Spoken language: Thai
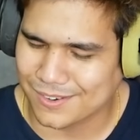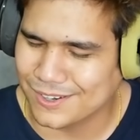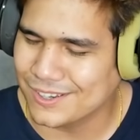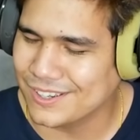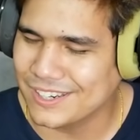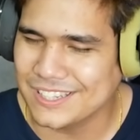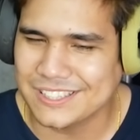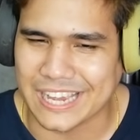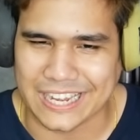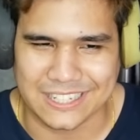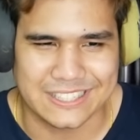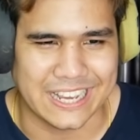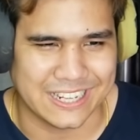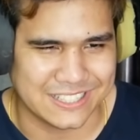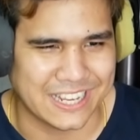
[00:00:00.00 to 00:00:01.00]
เฮ้ยนี่เจ๋ง
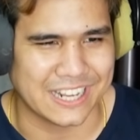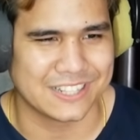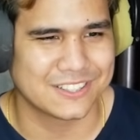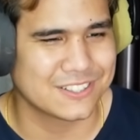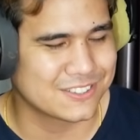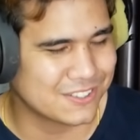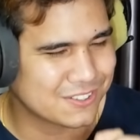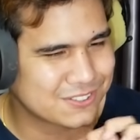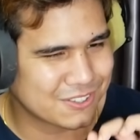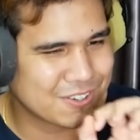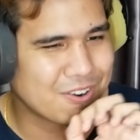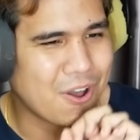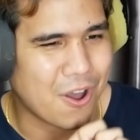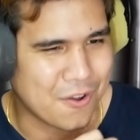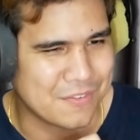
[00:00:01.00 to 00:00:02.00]
เจ๋งเงต้องต้องต้อ
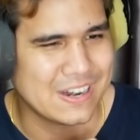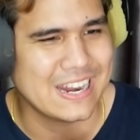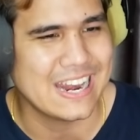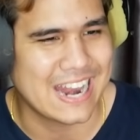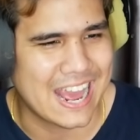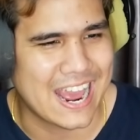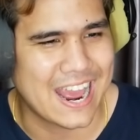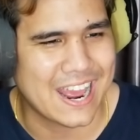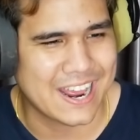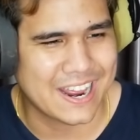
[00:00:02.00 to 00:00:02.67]
งลองเอาไปเล่นละฮะ